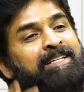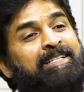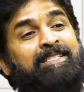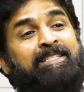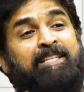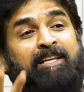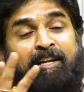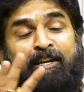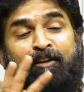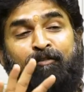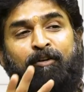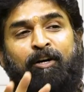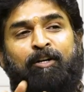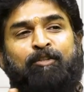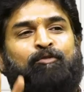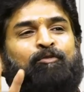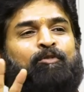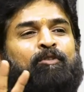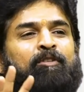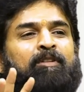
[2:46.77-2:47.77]
స్థిర
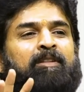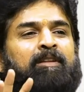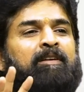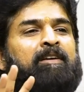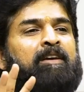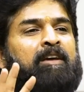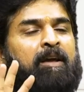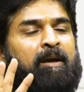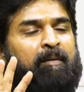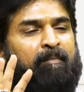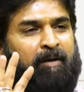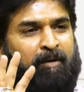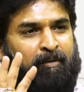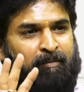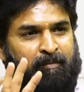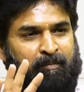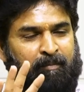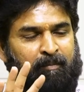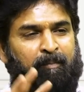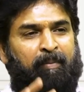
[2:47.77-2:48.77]
నివాసం ఉంటుంది మనం
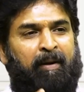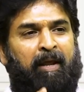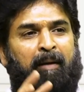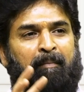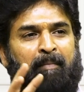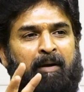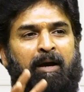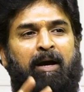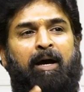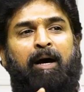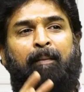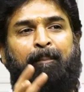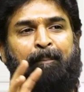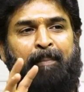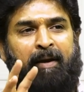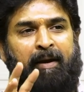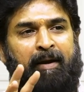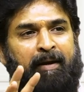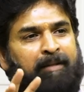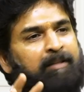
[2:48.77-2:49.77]
ప్రేమ
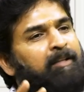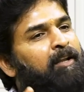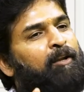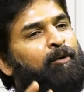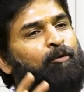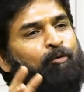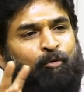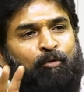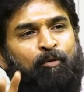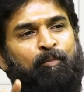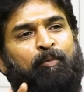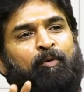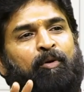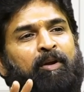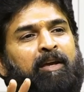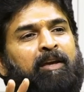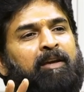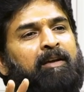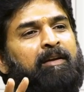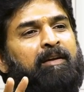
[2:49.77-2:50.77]
ఆప్యాయతల్ని
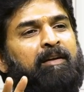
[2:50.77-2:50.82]
కోల్పోయి